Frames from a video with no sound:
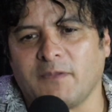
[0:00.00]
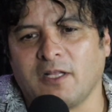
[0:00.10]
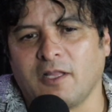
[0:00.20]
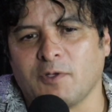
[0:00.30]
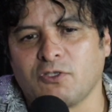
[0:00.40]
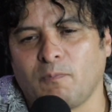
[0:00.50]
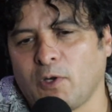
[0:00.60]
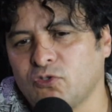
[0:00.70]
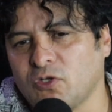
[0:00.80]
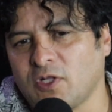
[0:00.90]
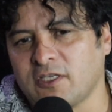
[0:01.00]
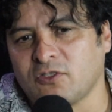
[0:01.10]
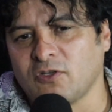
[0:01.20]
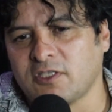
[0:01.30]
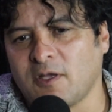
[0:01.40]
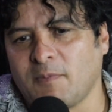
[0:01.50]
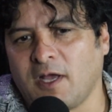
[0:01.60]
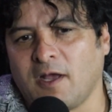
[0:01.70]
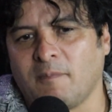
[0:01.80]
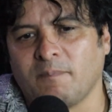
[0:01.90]
el Demasiado Peluche, una canción que se
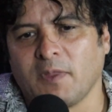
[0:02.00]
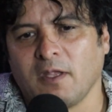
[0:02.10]
llama